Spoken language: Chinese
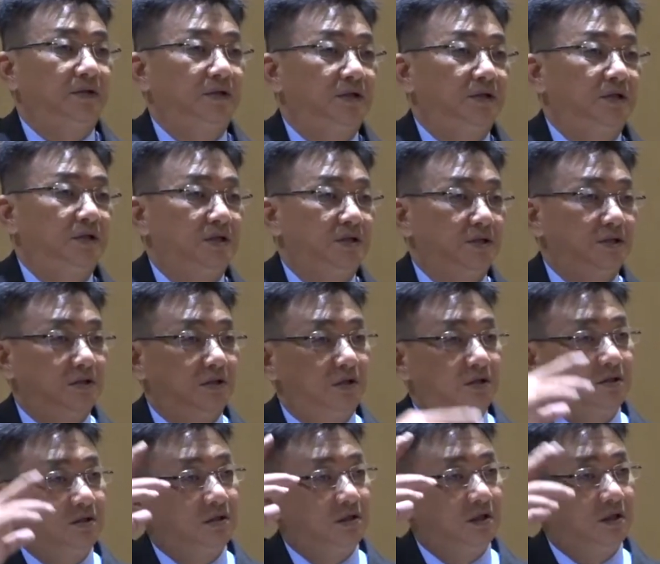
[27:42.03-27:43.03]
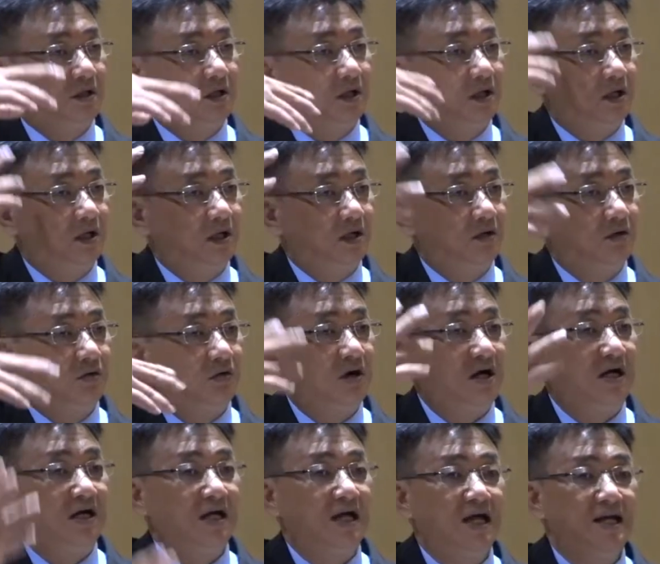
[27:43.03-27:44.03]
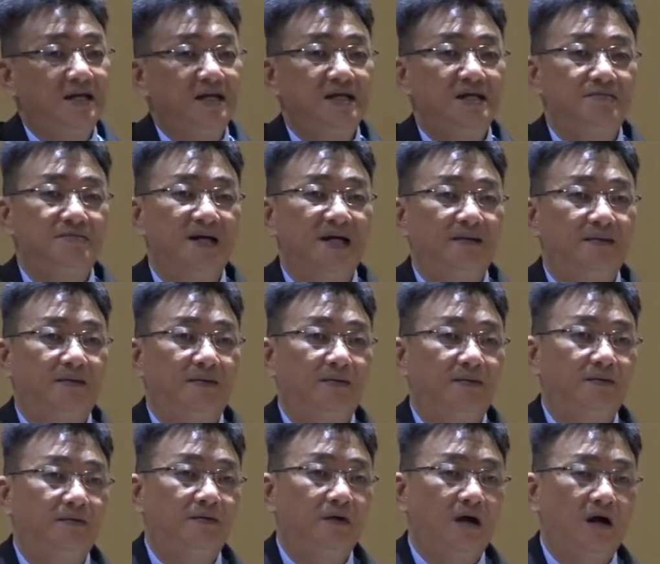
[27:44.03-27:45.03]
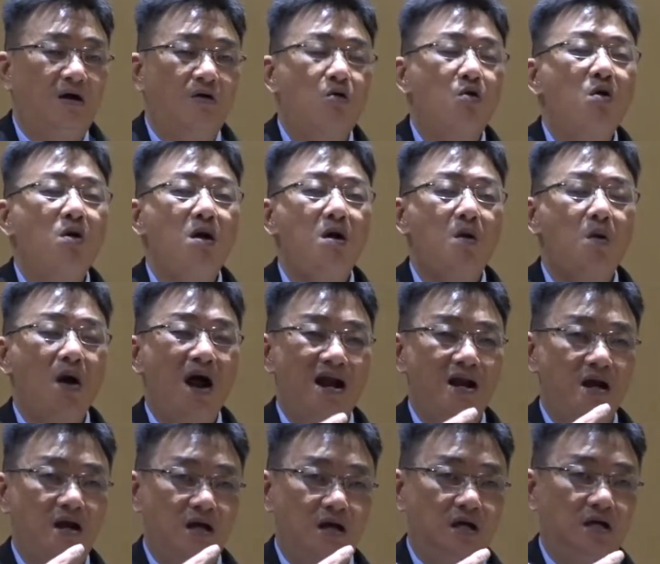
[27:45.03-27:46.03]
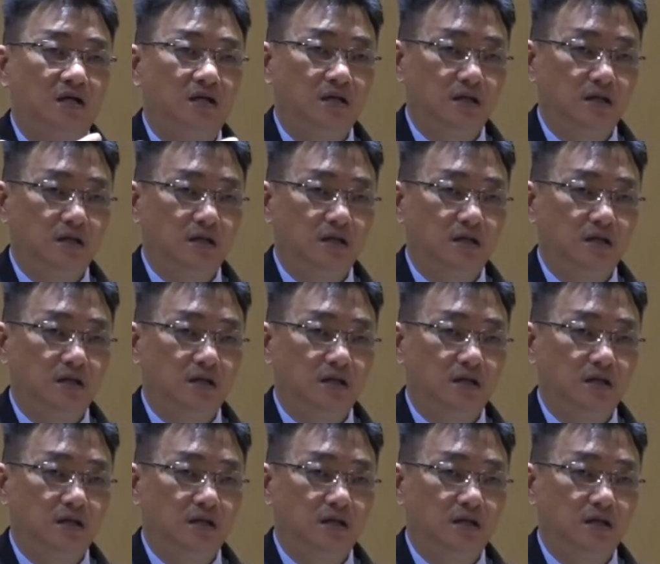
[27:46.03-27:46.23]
个谎言里面混乱的